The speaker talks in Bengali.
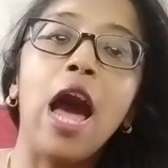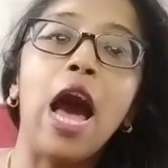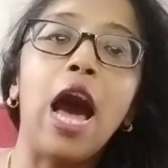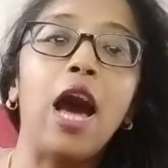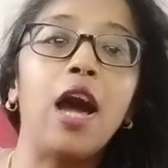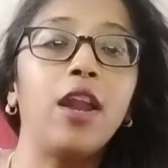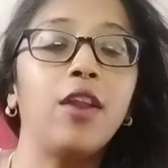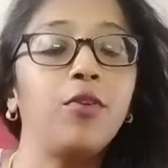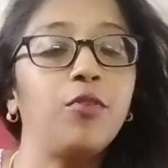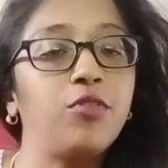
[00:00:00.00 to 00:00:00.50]

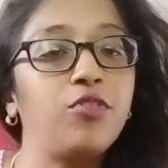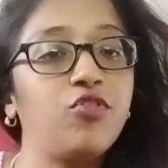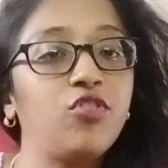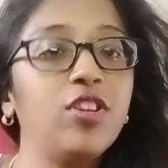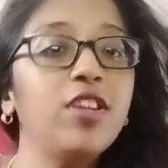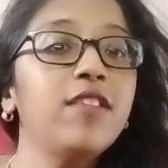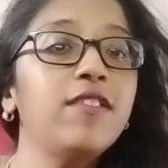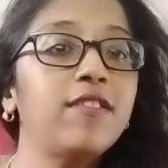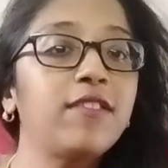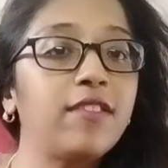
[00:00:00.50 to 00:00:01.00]
আর
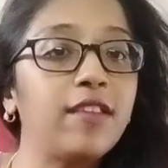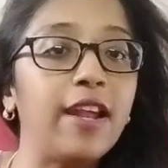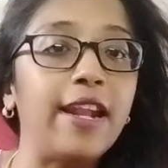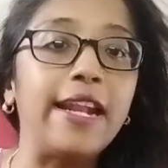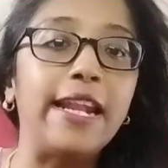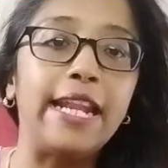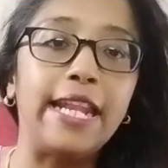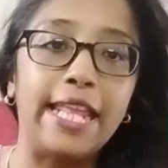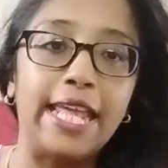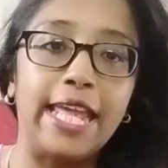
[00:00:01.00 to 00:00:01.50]
হচ্ছে
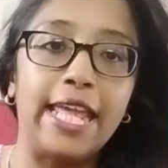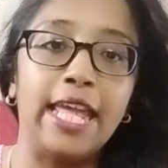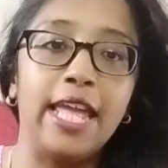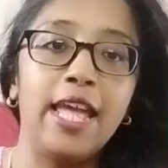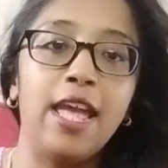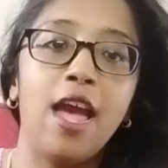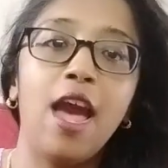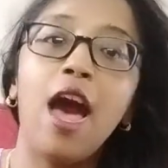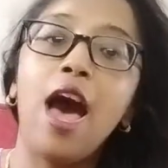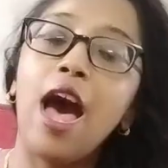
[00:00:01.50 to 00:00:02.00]
সানডে
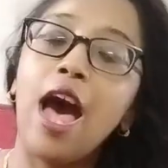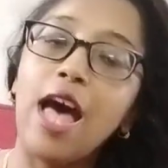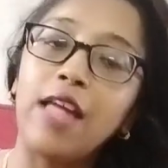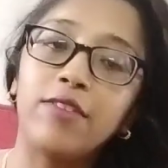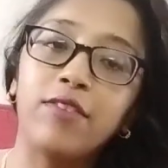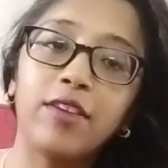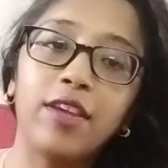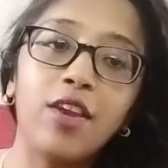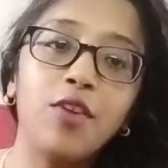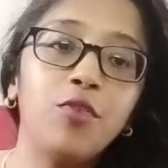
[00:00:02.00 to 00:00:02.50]

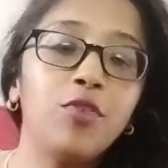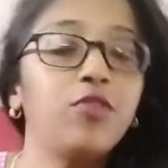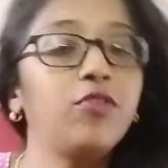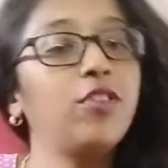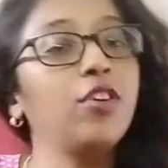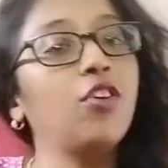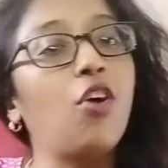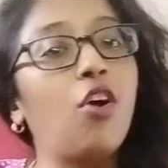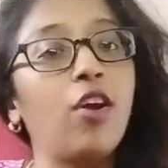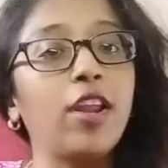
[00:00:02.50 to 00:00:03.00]
আজকে
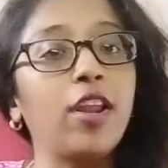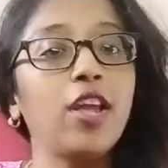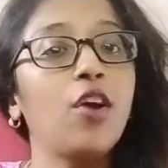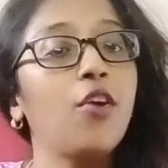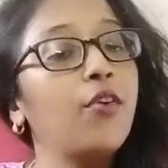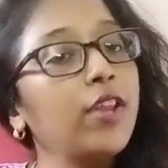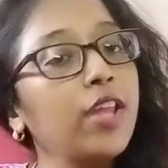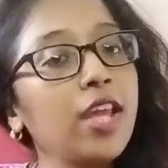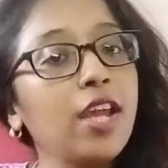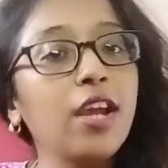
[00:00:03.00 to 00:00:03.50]
হচ্ছে ঘরে
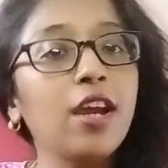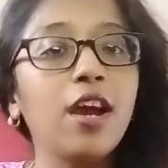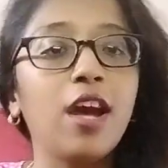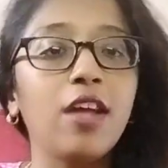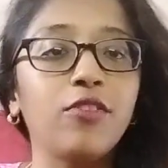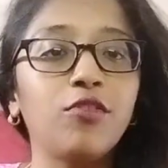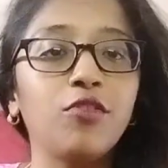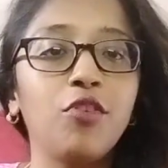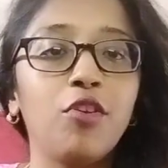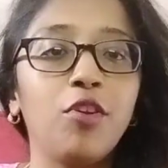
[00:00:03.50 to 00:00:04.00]
অনেক
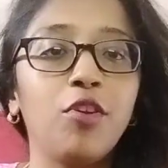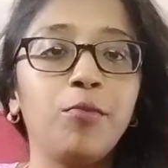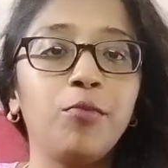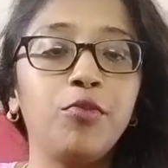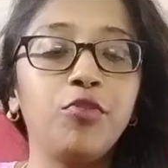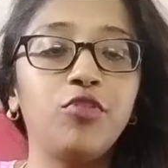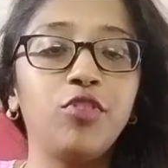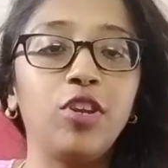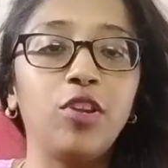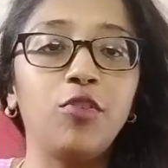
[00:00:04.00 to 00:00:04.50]
কাজকর্ম
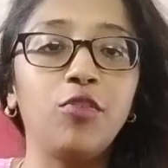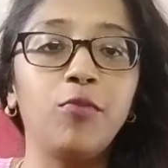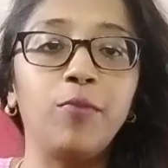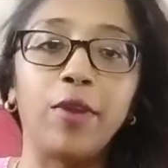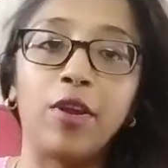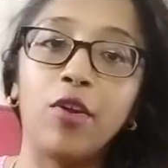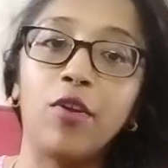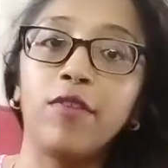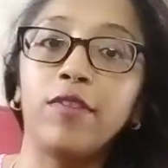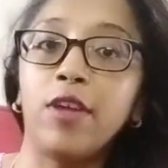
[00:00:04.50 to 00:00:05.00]
ছিল
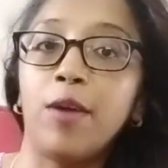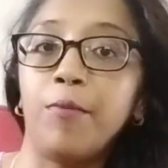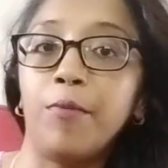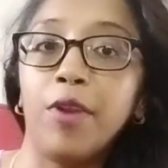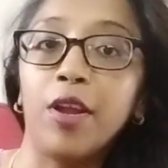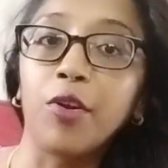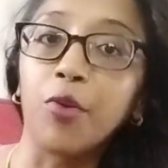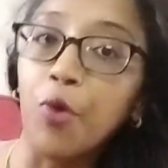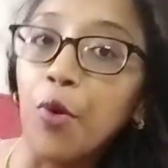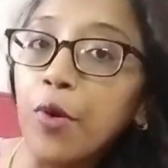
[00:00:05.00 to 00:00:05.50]
বিকজ
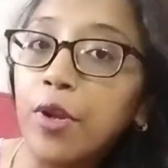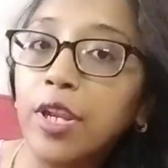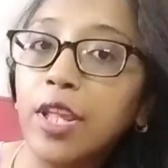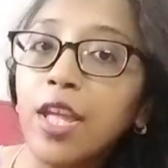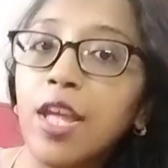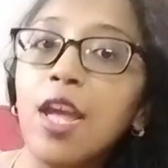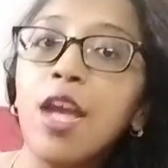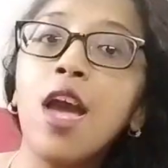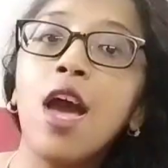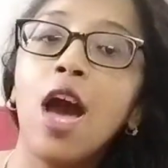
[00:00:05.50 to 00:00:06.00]
আমরা
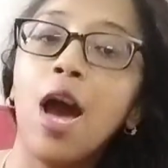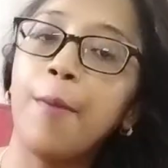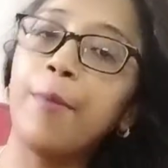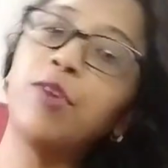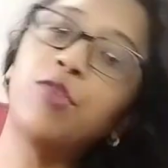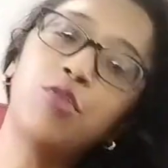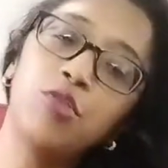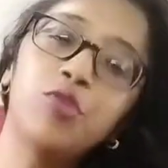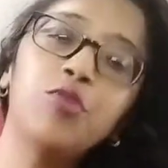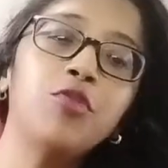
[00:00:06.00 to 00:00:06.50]
ঘটি
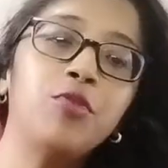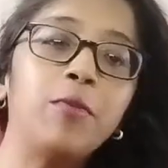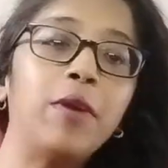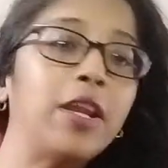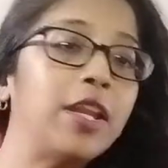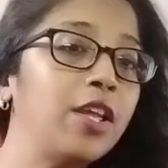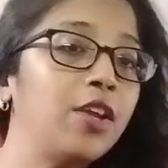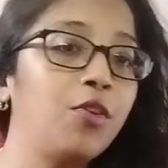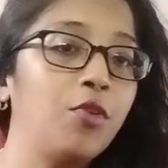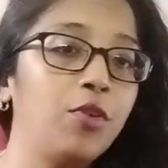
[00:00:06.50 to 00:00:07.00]
আমার শ্বশুর
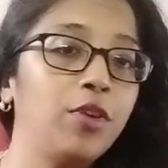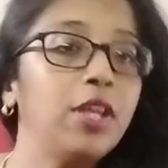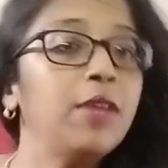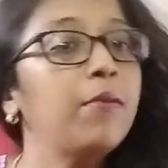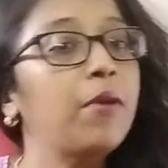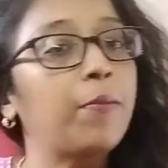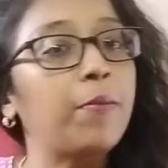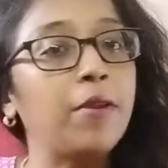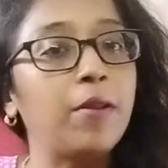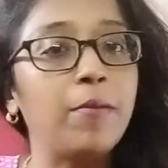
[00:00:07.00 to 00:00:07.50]
বাড়ি ঘটি
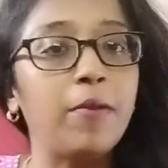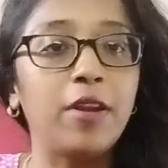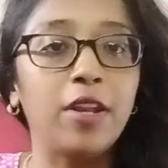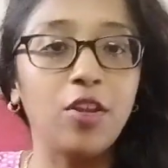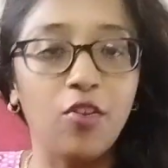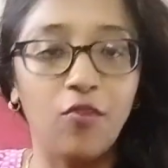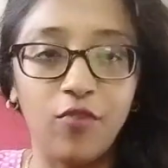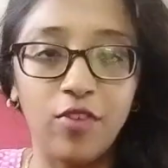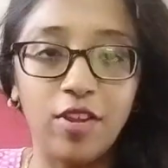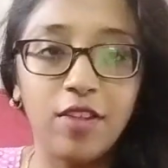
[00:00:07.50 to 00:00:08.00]
বাপের
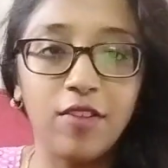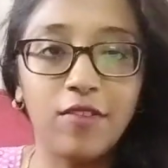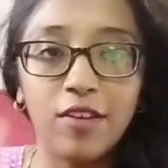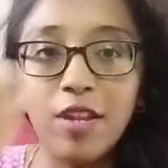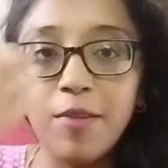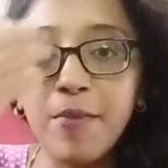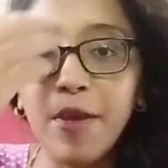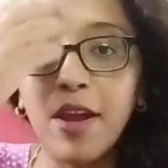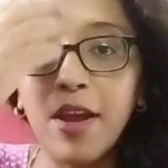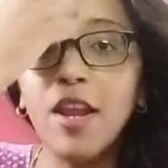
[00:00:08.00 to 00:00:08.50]
বাড়ি
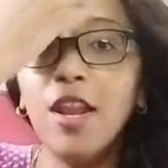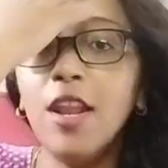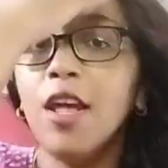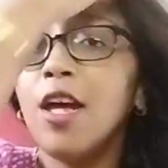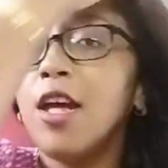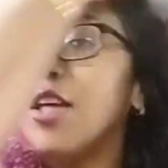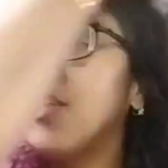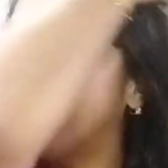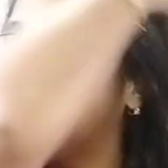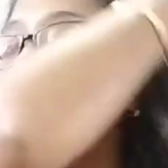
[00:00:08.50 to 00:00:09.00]
অবভিয়াসলি বাঙাল
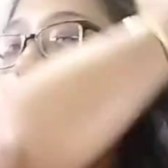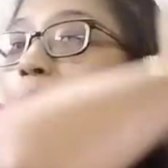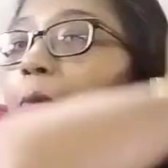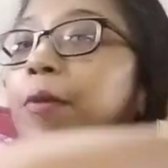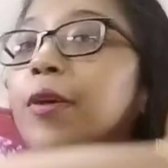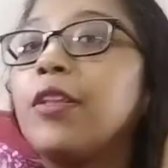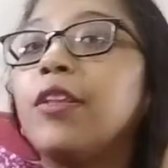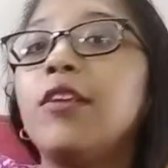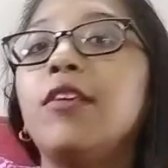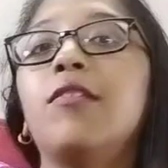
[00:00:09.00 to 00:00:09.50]
তো
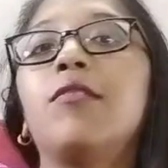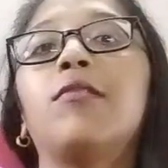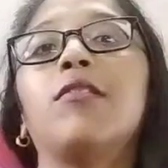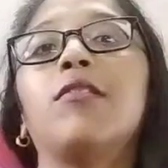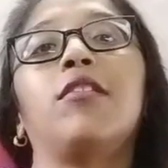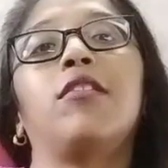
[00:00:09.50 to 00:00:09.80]
আমাদের